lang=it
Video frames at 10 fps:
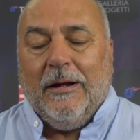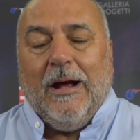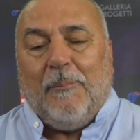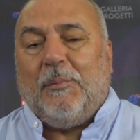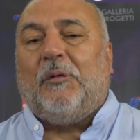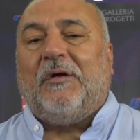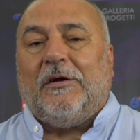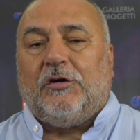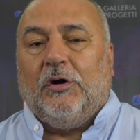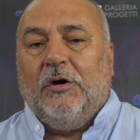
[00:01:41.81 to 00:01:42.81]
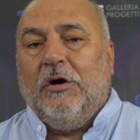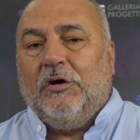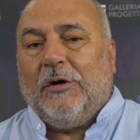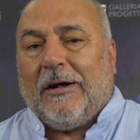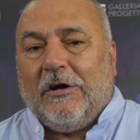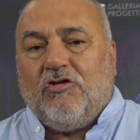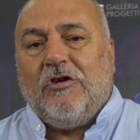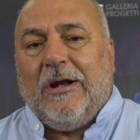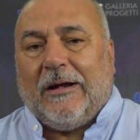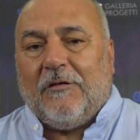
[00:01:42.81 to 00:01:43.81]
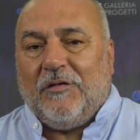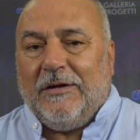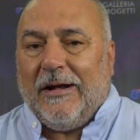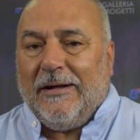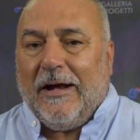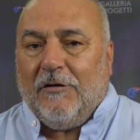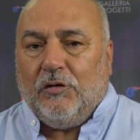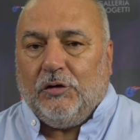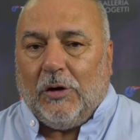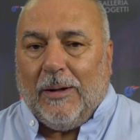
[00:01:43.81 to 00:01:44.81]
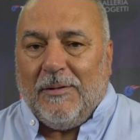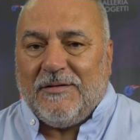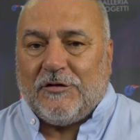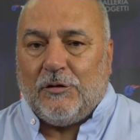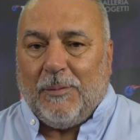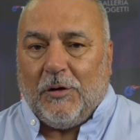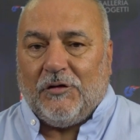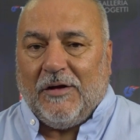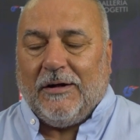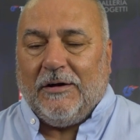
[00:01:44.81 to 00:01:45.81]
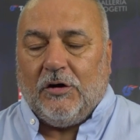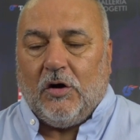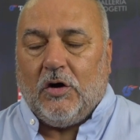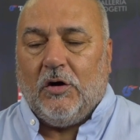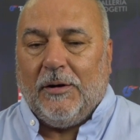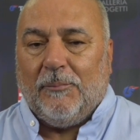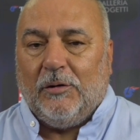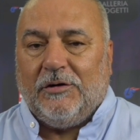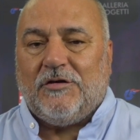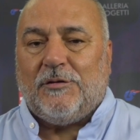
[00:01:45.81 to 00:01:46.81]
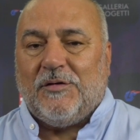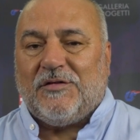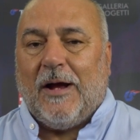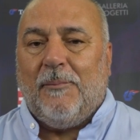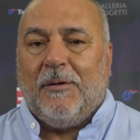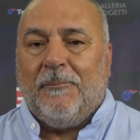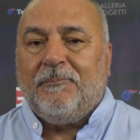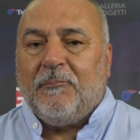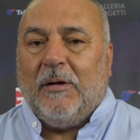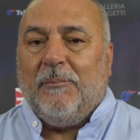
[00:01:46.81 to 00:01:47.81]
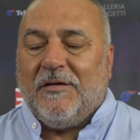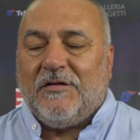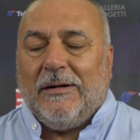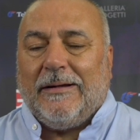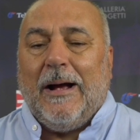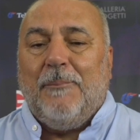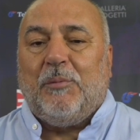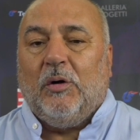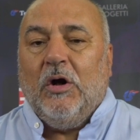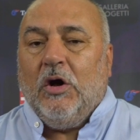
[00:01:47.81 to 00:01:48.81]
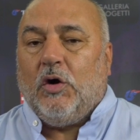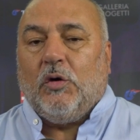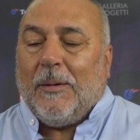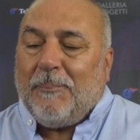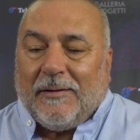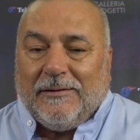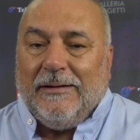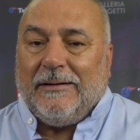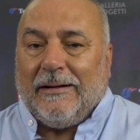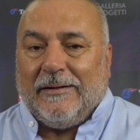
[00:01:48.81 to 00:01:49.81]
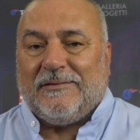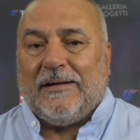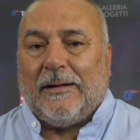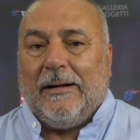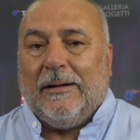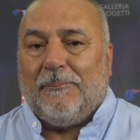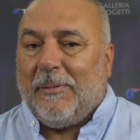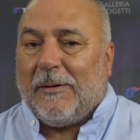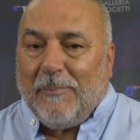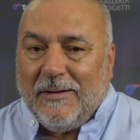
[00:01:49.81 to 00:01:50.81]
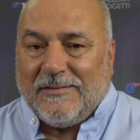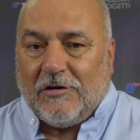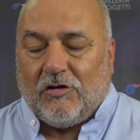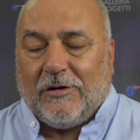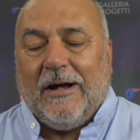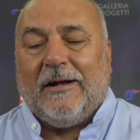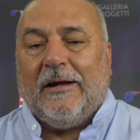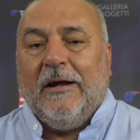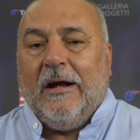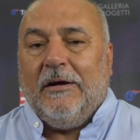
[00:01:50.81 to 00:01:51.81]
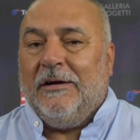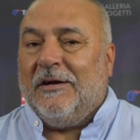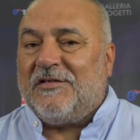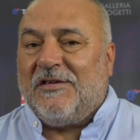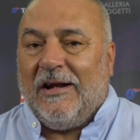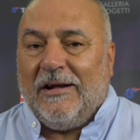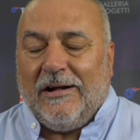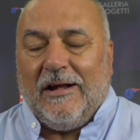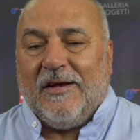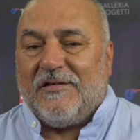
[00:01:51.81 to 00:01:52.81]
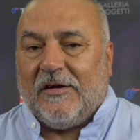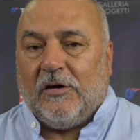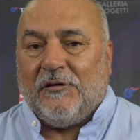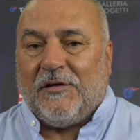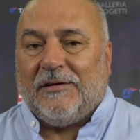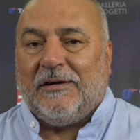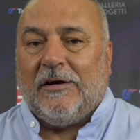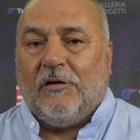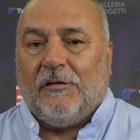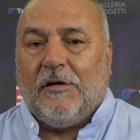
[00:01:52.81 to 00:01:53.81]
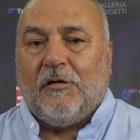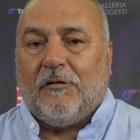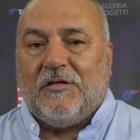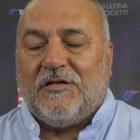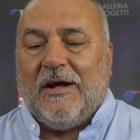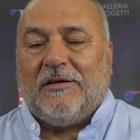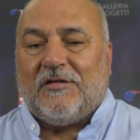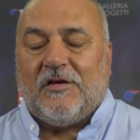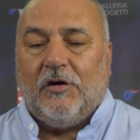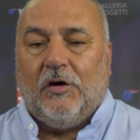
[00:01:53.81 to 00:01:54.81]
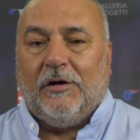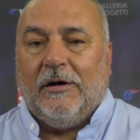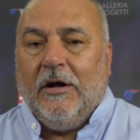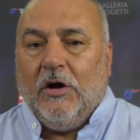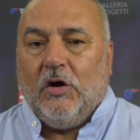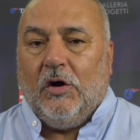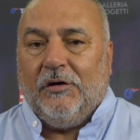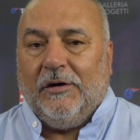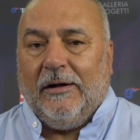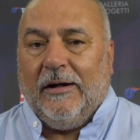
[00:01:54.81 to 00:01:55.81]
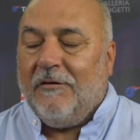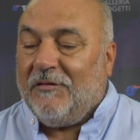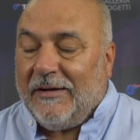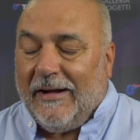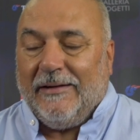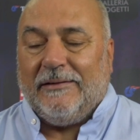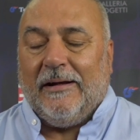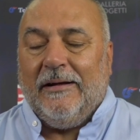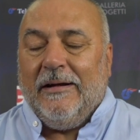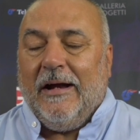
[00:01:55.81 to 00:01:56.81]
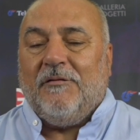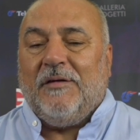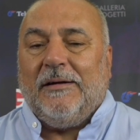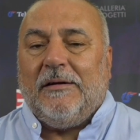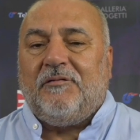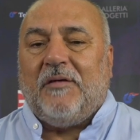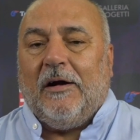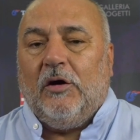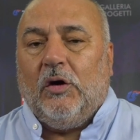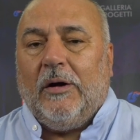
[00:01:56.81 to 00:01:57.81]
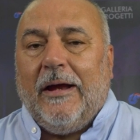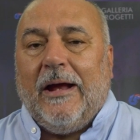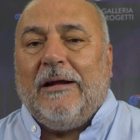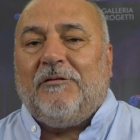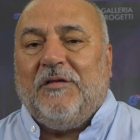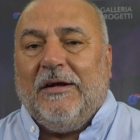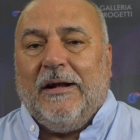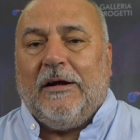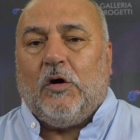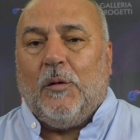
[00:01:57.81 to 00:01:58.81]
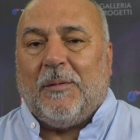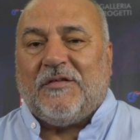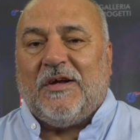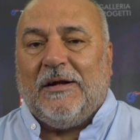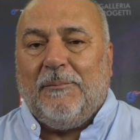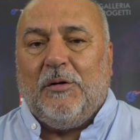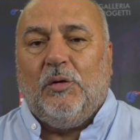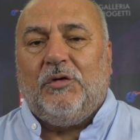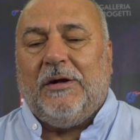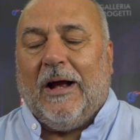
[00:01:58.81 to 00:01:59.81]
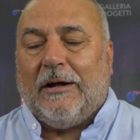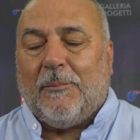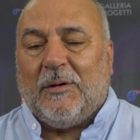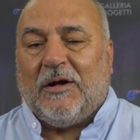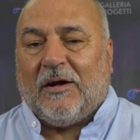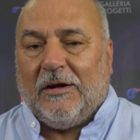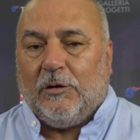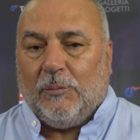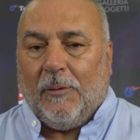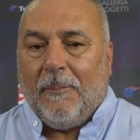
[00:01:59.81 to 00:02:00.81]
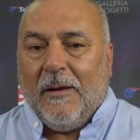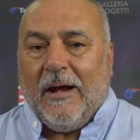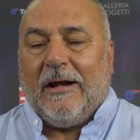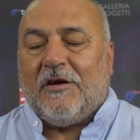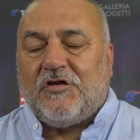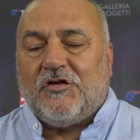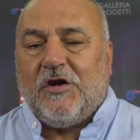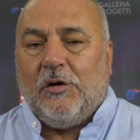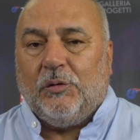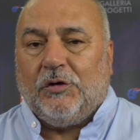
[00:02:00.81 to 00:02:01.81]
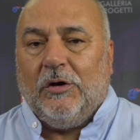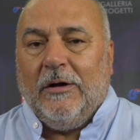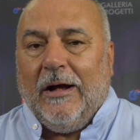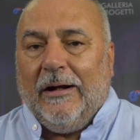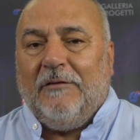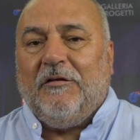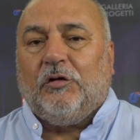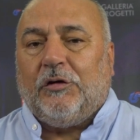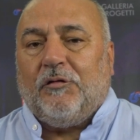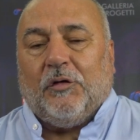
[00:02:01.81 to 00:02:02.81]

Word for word: Abbiamo detto di una regina che finché ne ha avuto l'ha messa sul piano tecnico, con moltissimi scambi in mezzo al campo, con una partita che è stata permessa a giocare in stile inglese, contratti che non venivano venivano fischiati se non con eh, evidente, evidente fallo e alla fine col passare dei minuti, anche perché il ritmo era sostenuto, è venuto